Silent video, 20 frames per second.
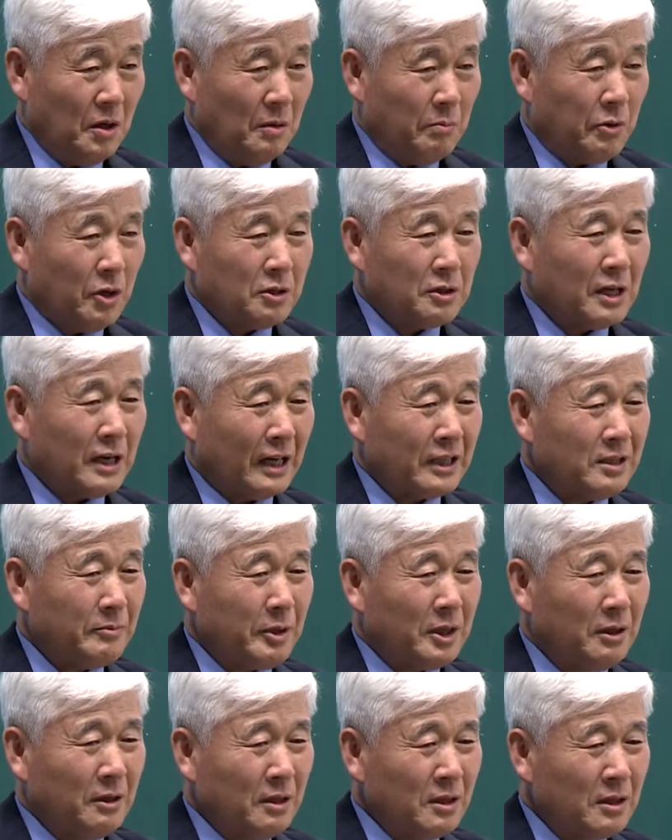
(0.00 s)
벌써
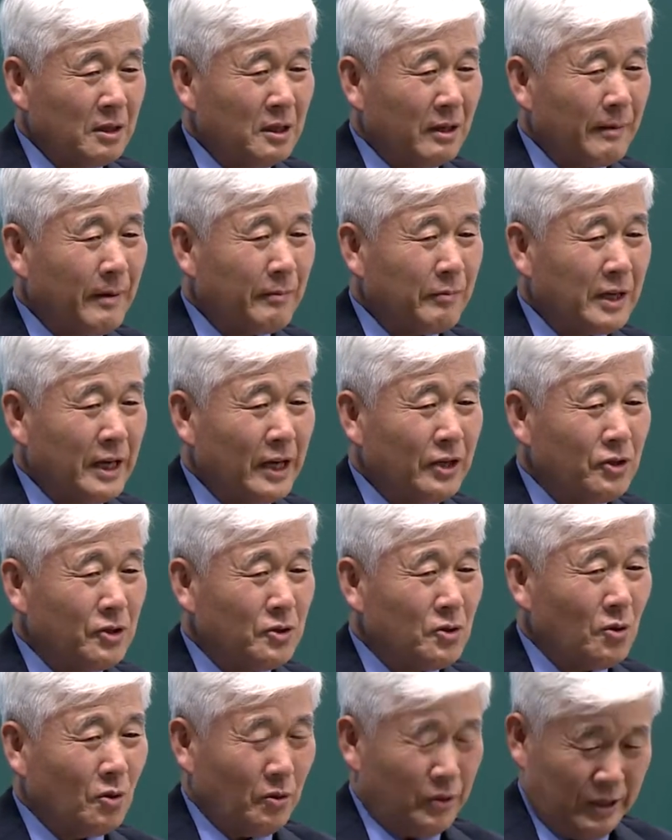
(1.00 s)
가슴이 뜨끈하면
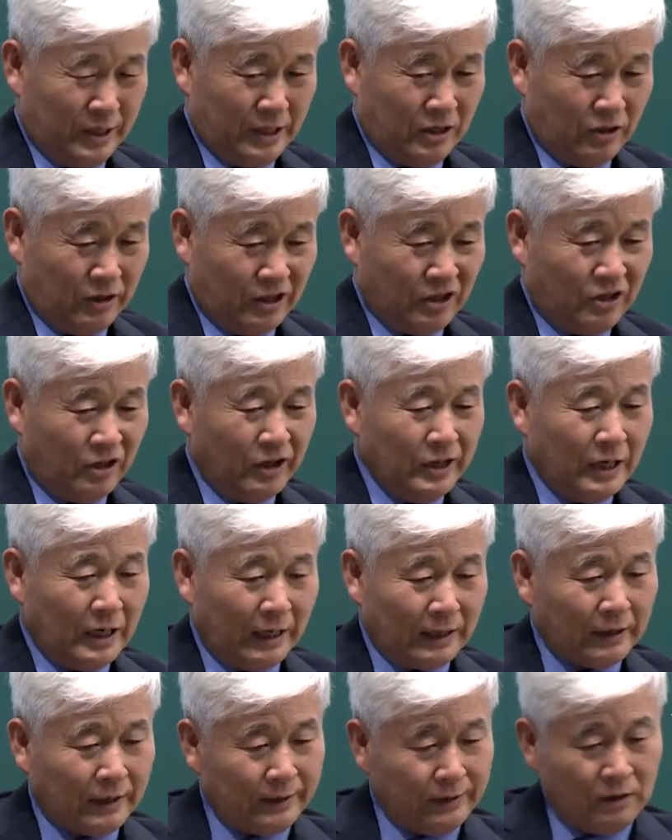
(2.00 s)
계시죠? 이거 큰일
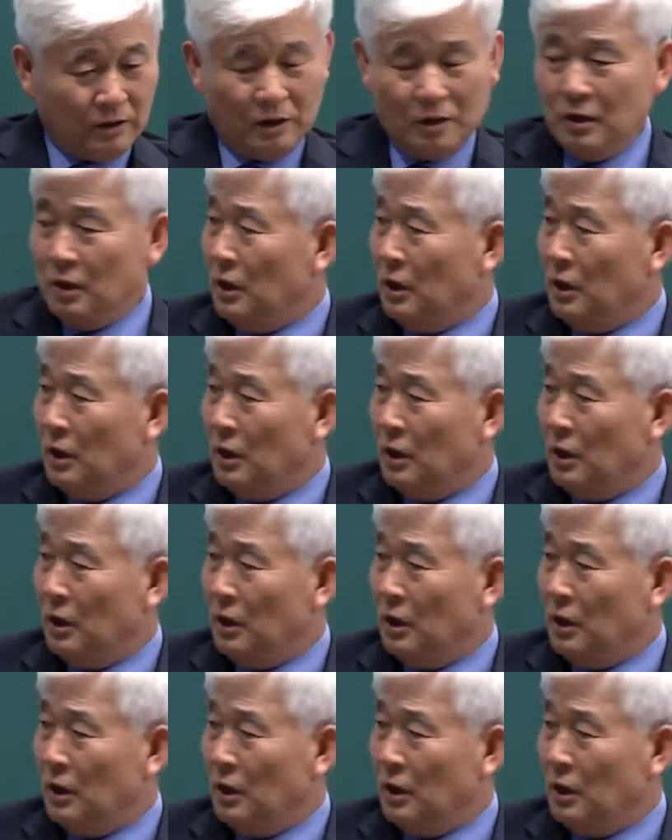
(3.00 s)
났다, 이거.